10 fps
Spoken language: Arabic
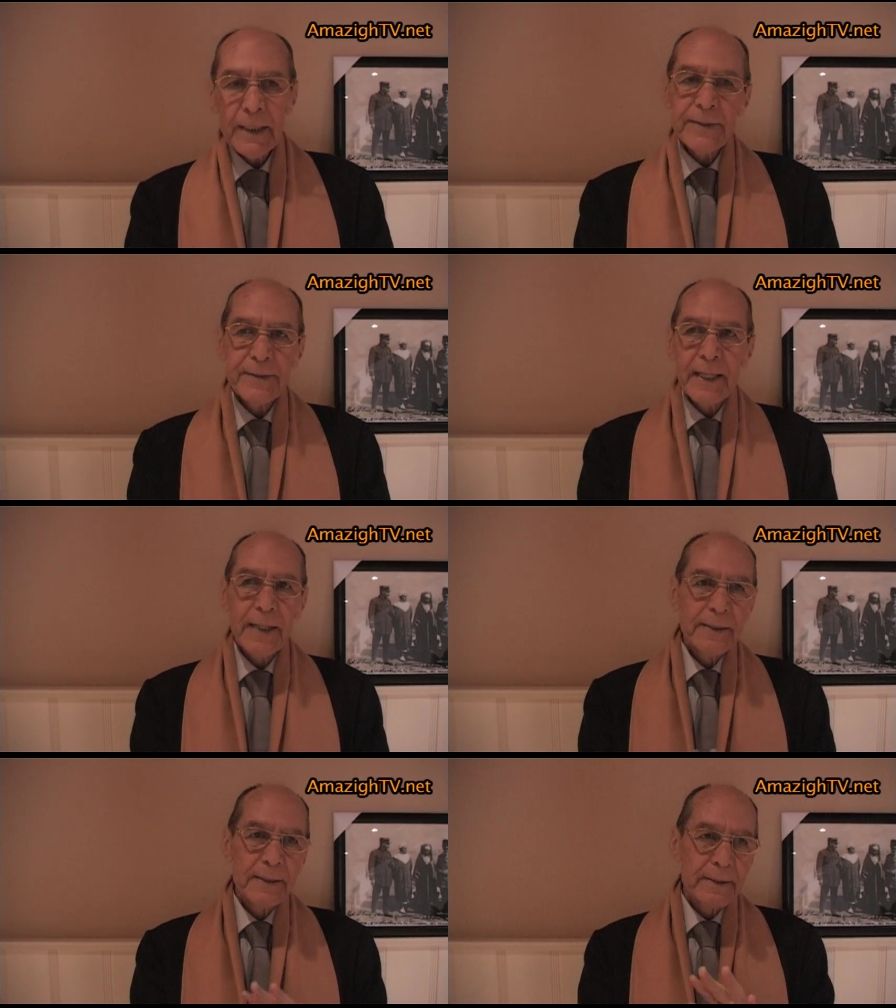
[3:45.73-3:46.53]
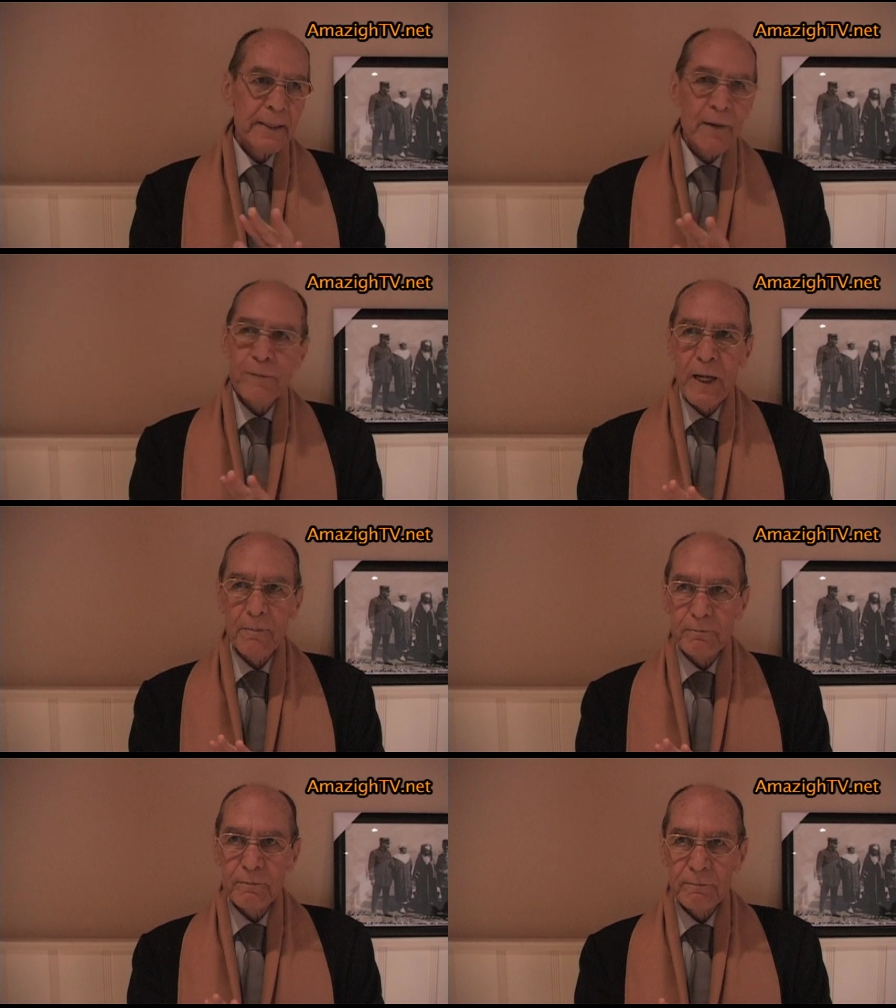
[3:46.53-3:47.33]
خصنا انا
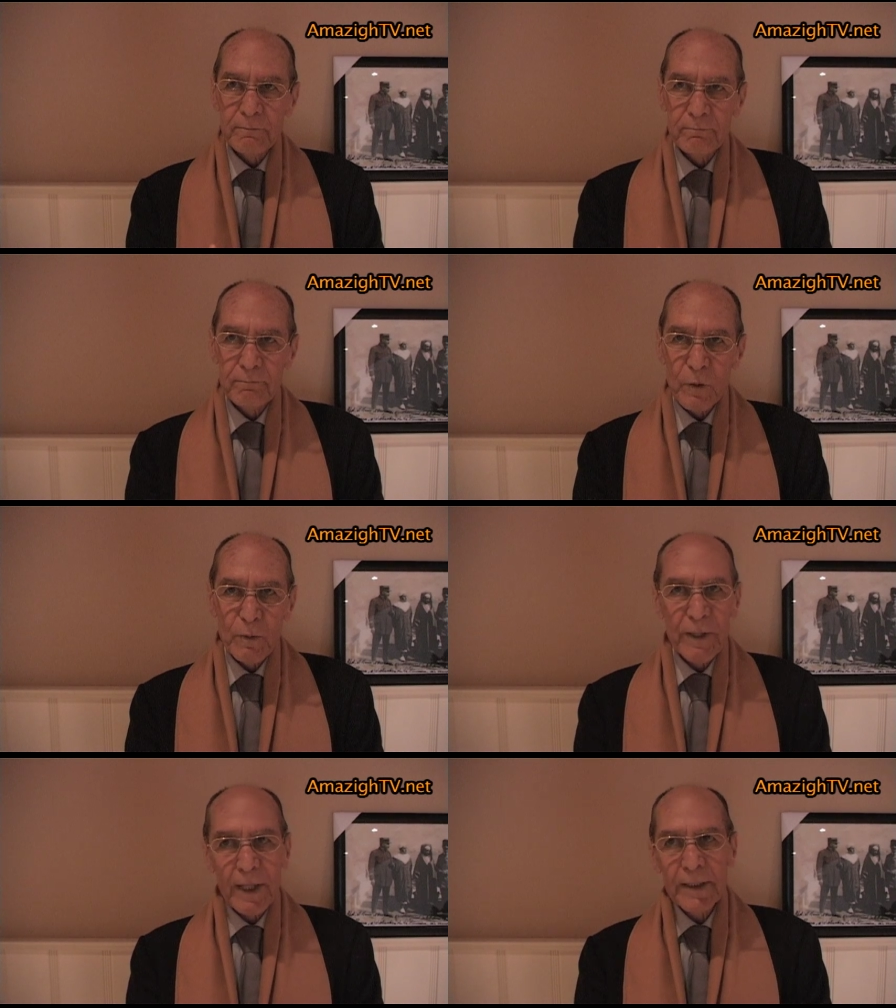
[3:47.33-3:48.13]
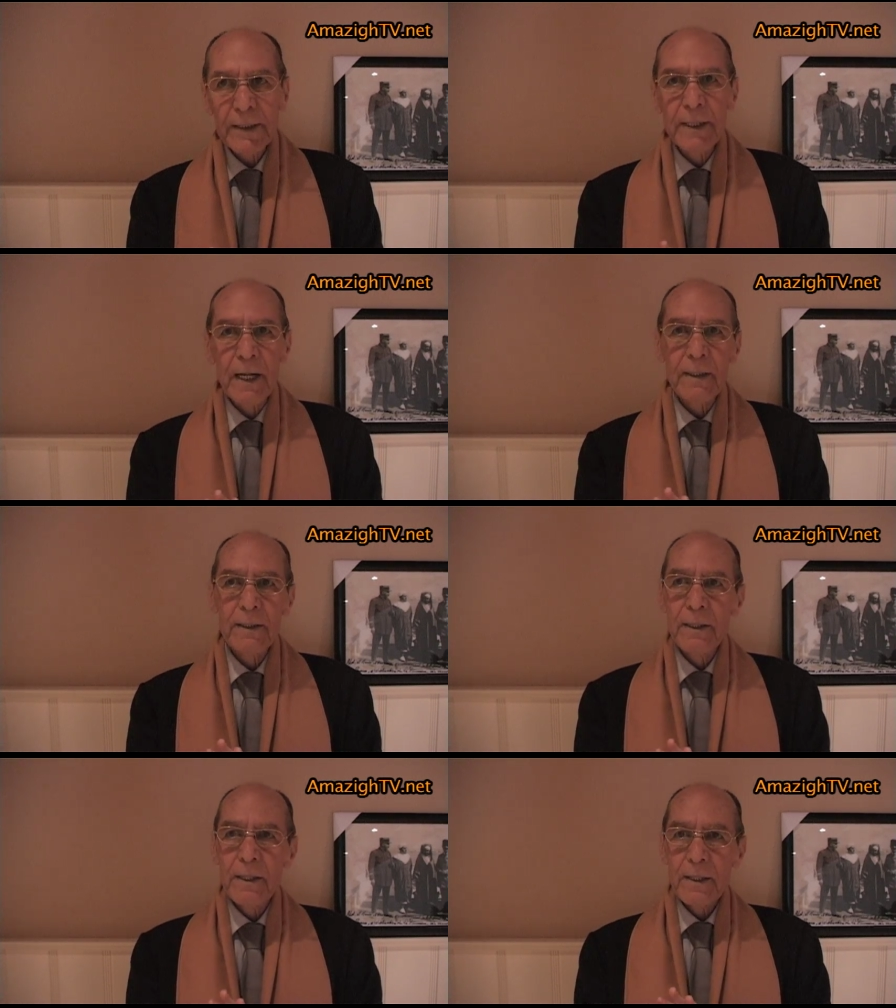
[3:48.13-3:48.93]
الافلام وثائقيه
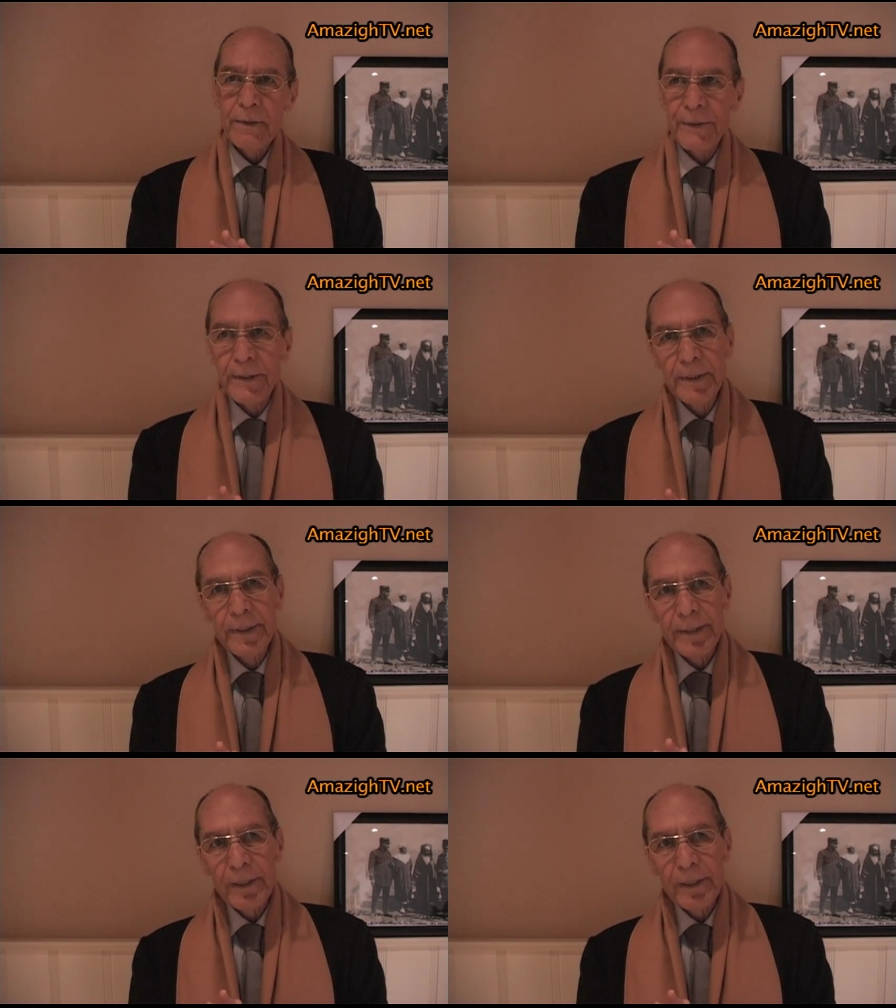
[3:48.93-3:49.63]
ذني